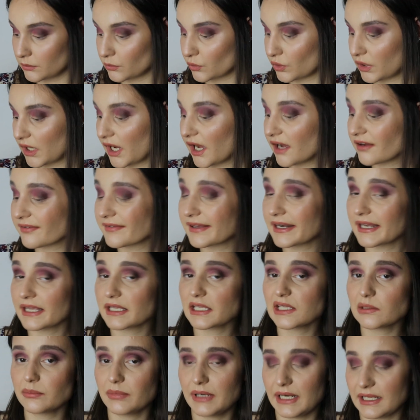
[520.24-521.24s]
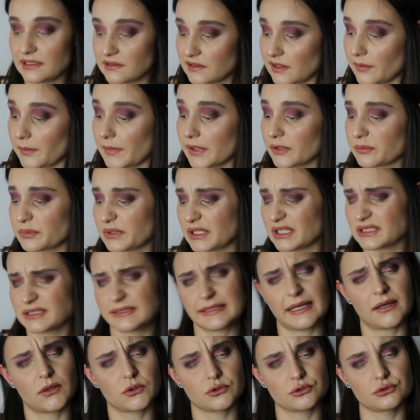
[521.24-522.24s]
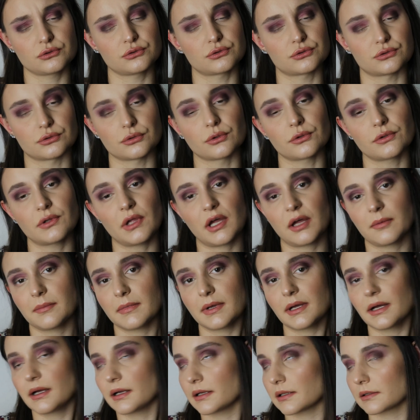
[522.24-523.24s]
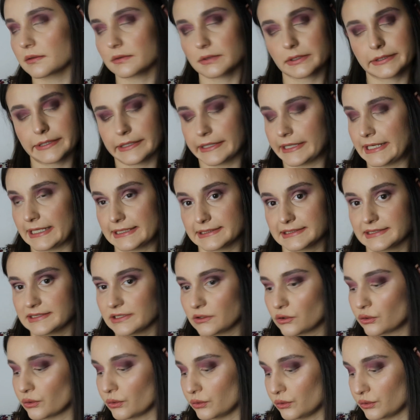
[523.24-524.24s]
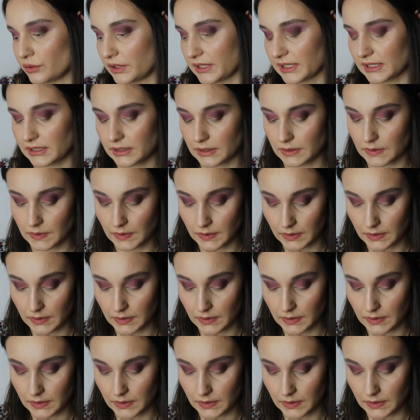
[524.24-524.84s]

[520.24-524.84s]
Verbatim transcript: Bu kahverengiyi blend yapmak biraz daha uzun sürdü ama klasik koyu renk.